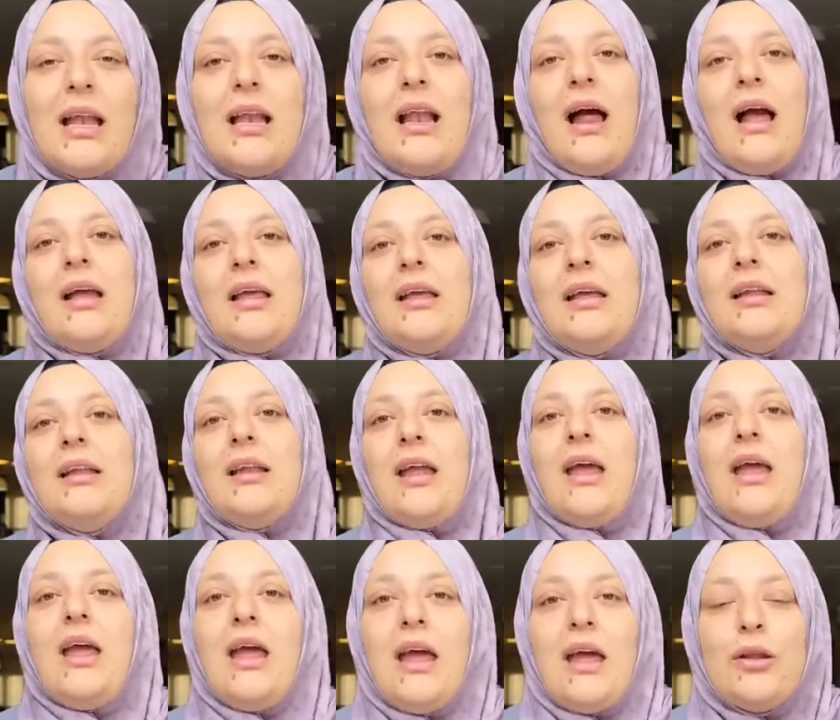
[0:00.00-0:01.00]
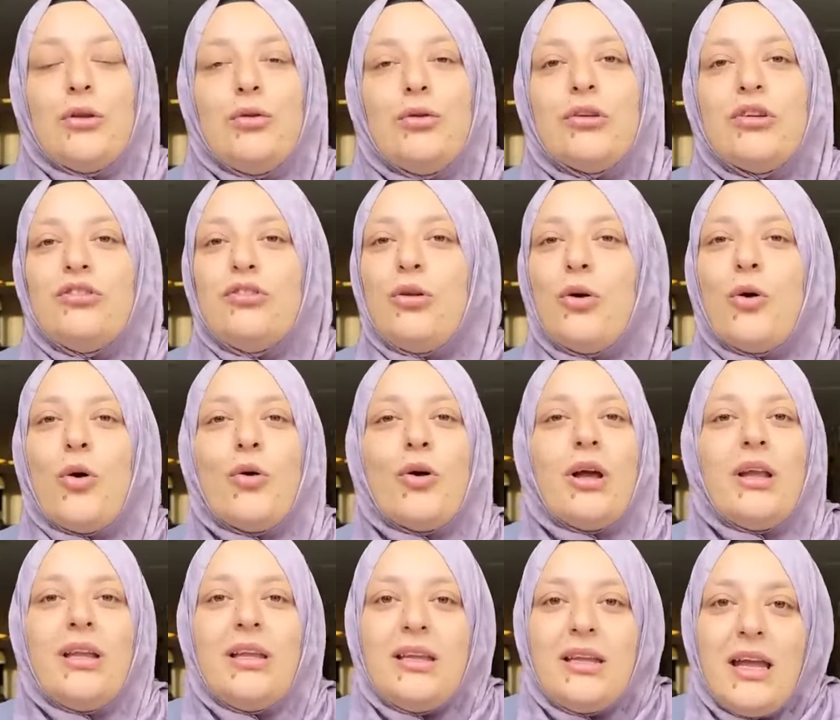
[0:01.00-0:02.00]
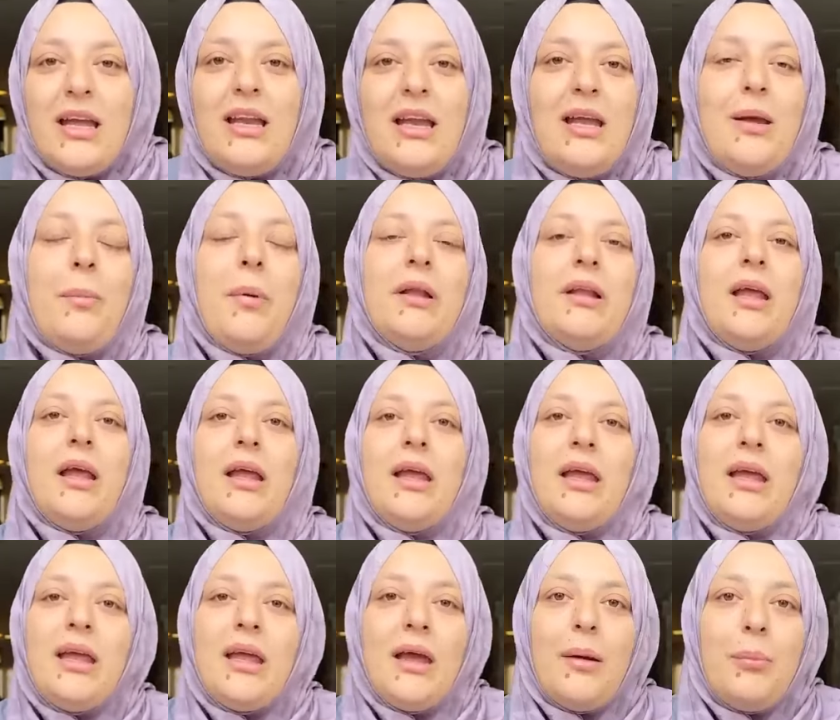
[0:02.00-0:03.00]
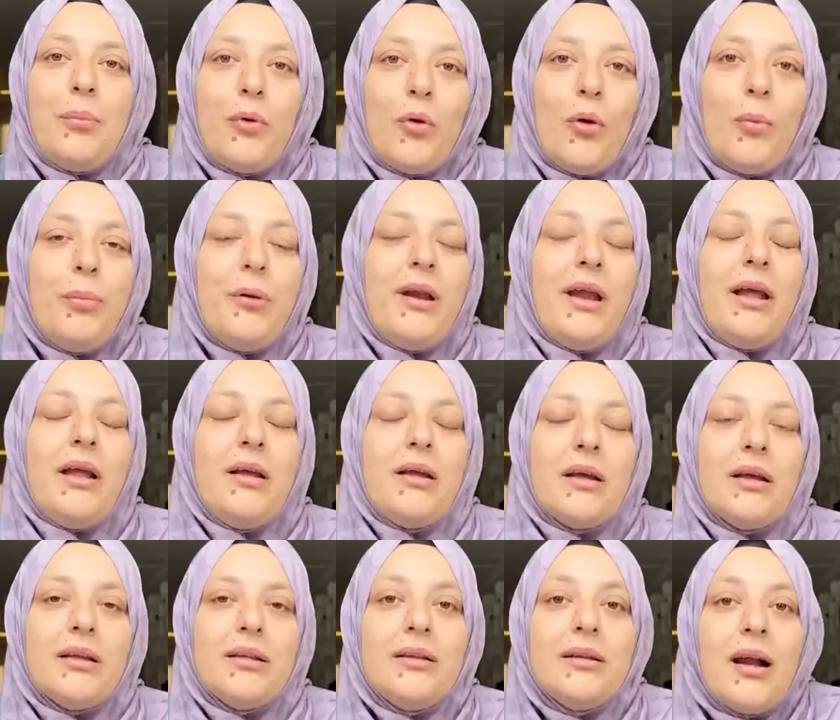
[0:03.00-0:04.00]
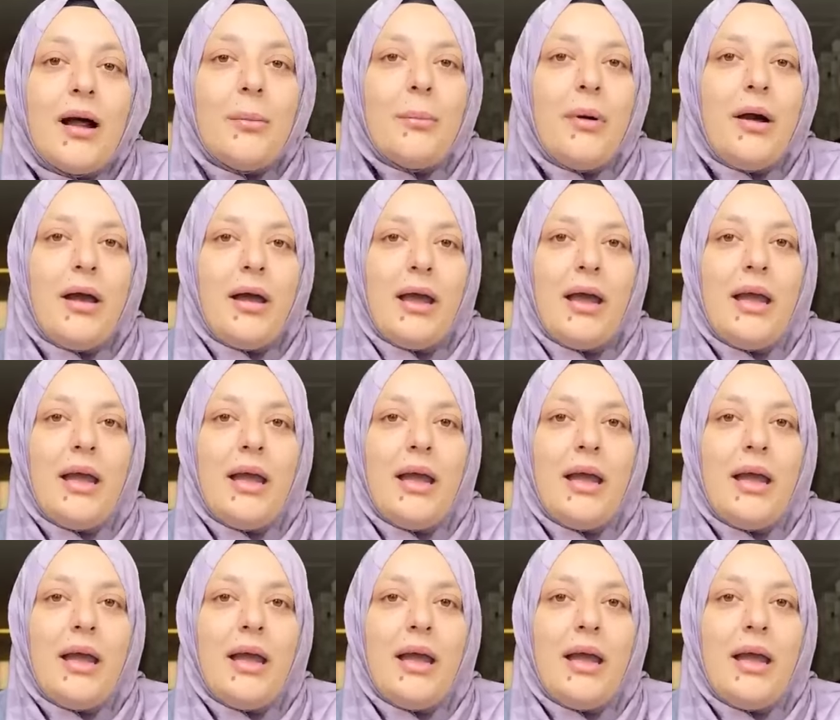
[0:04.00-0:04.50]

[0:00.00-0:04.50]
लेकिन तुर्किश लोगों का ये नहीं पता है कि ये प्रॉपर एक ड्रामा है